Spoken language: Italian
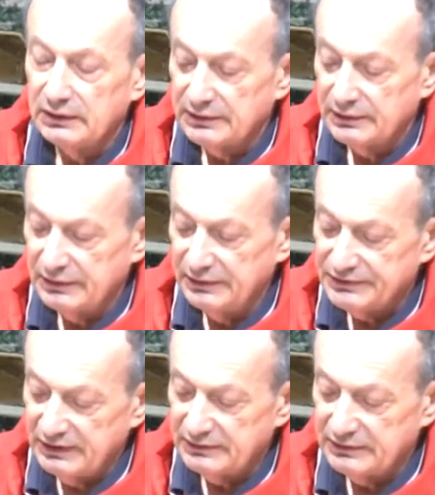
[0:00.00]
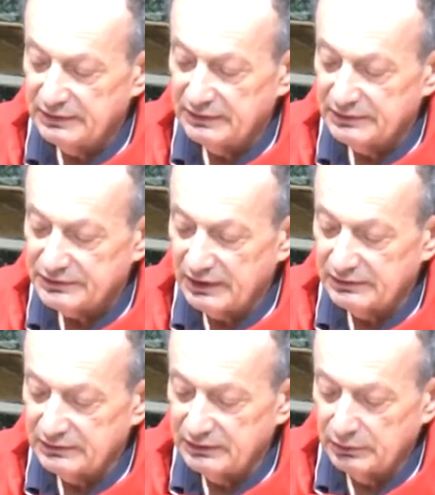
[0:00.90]
dei sette
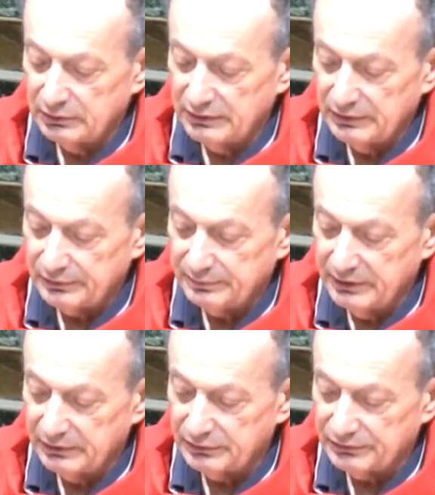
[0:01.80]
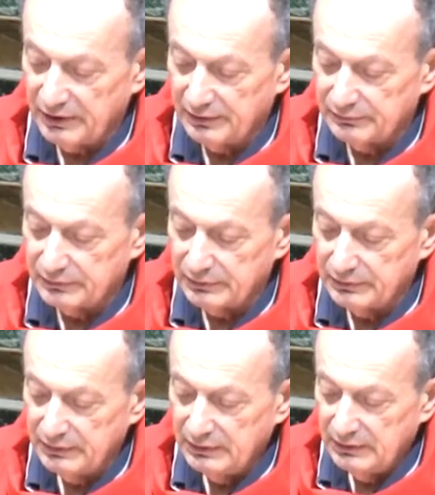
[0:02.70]
santi doni dello Spirito Santo,
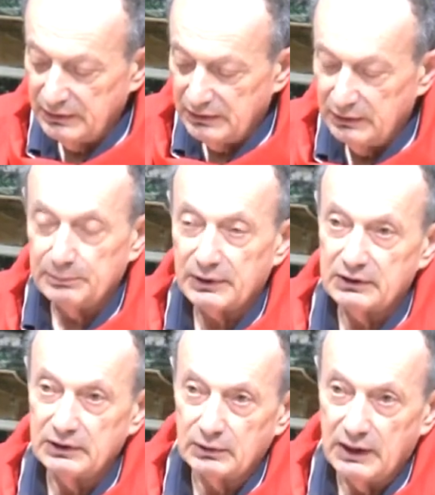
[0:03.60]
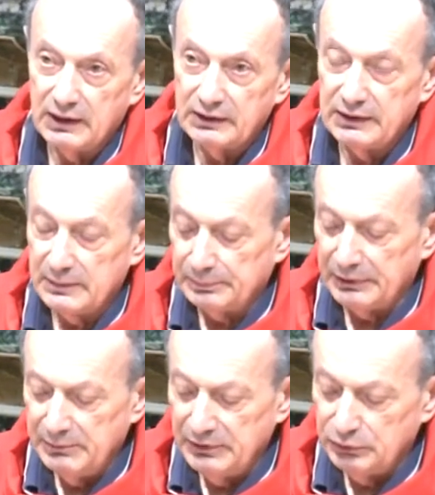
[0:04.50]
in particolare dei
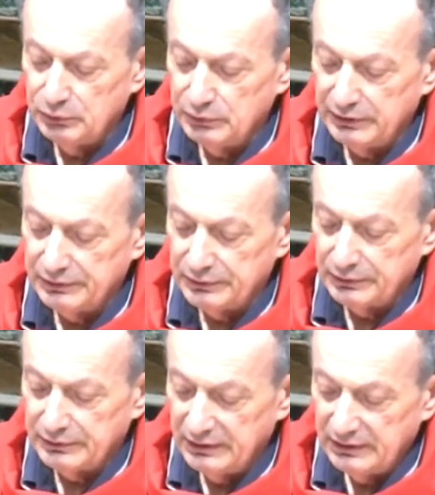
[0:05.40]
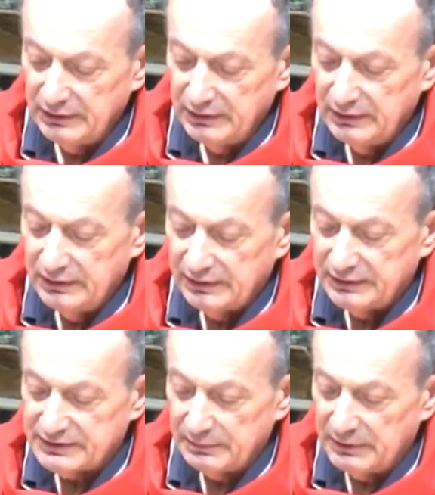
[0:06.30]
primi due doni che
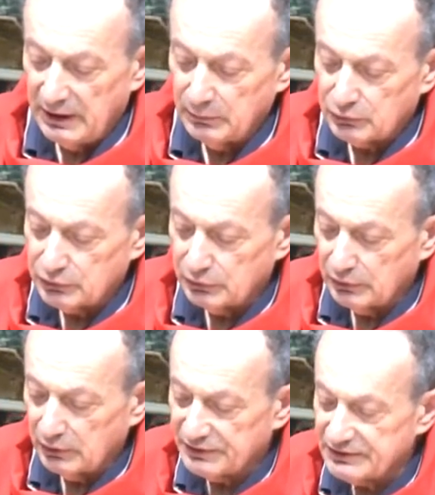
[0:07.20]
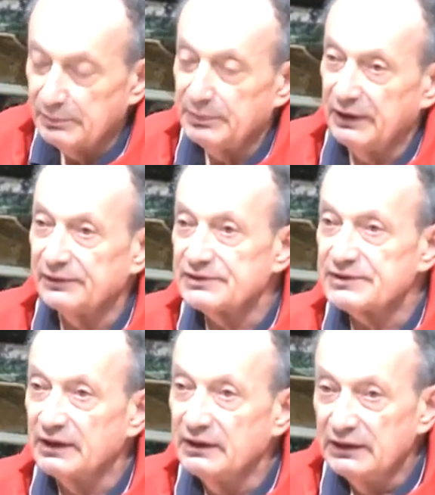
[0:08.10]
sappiamo sono la sapienza
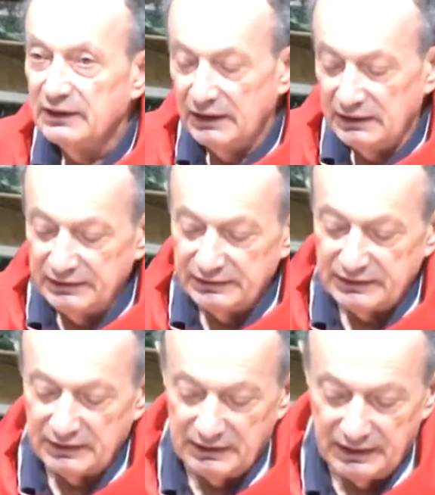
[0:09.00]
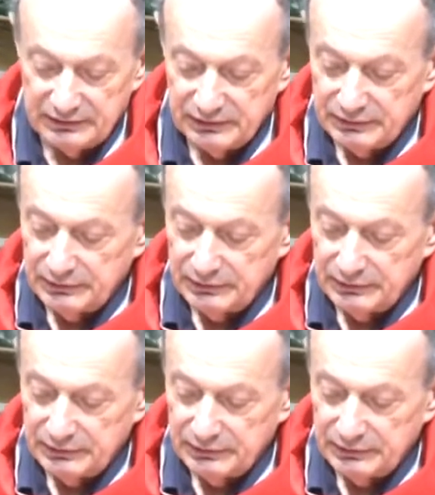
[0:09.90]
e l'intelletto.